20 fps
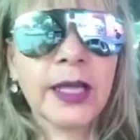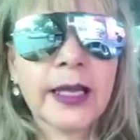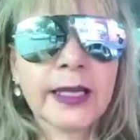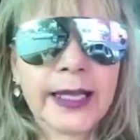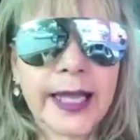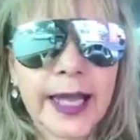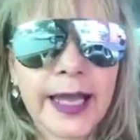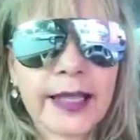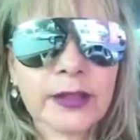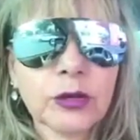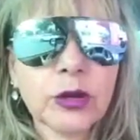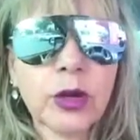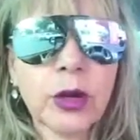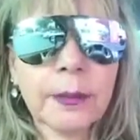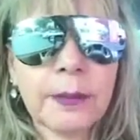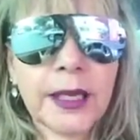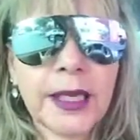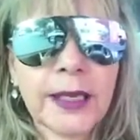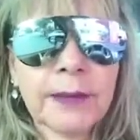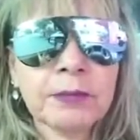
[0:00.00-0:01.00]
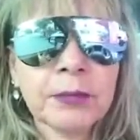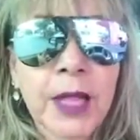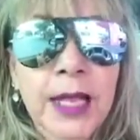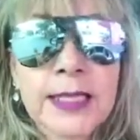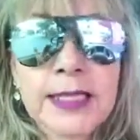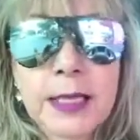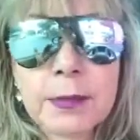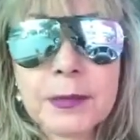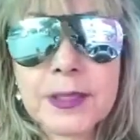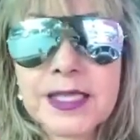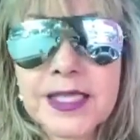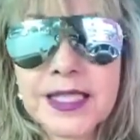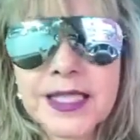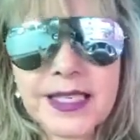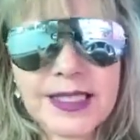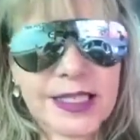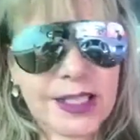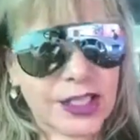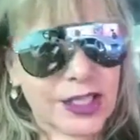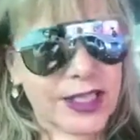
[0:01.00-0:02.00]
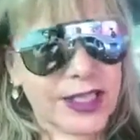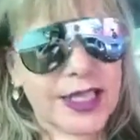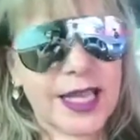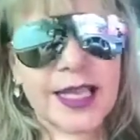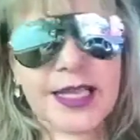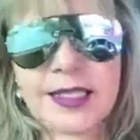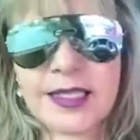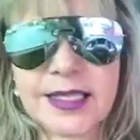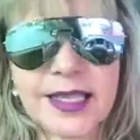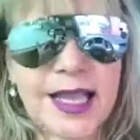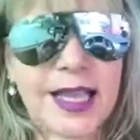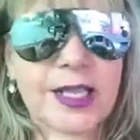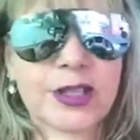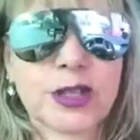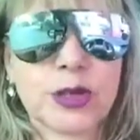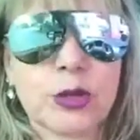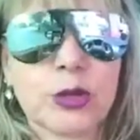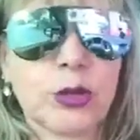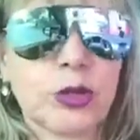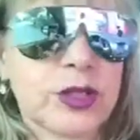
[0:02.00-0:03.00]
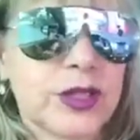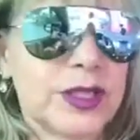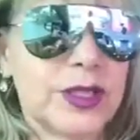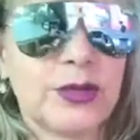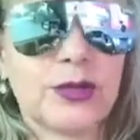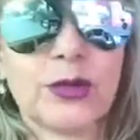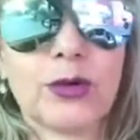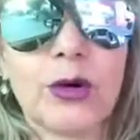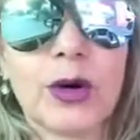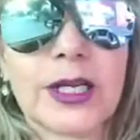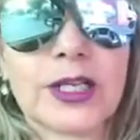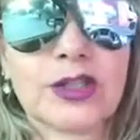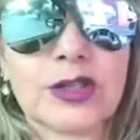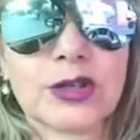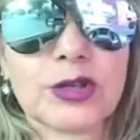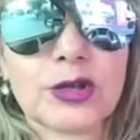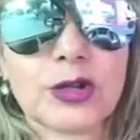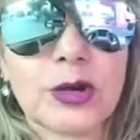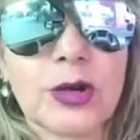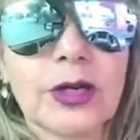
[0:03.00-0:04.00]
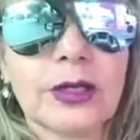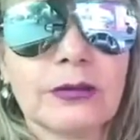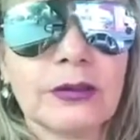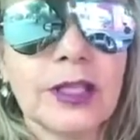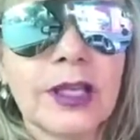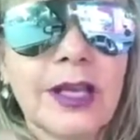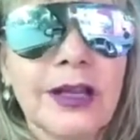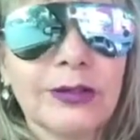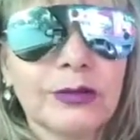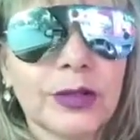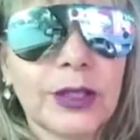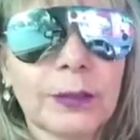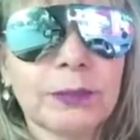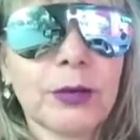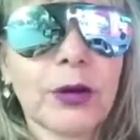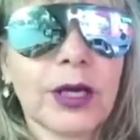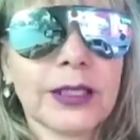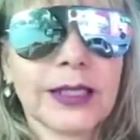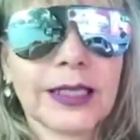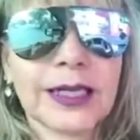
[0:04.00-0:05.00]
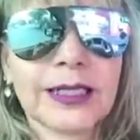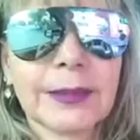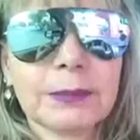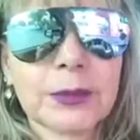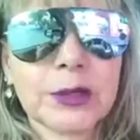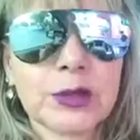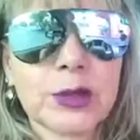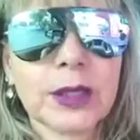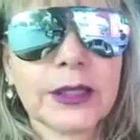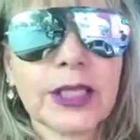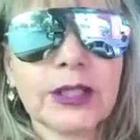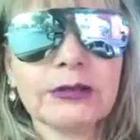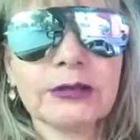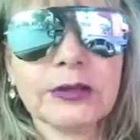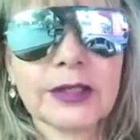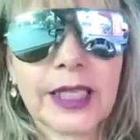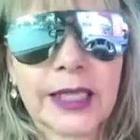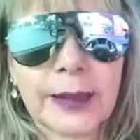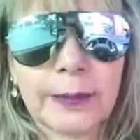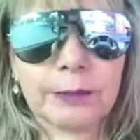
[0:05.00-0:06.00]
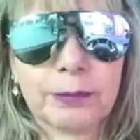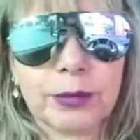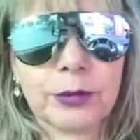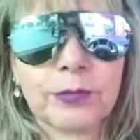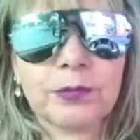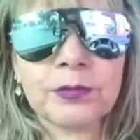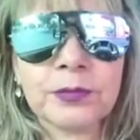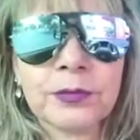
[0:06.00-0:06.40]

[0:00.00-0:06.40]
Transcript: que é dormir. Você precisa de seis, sete ou cinco horas de sono, não importa, cada pessoa tem um tempo.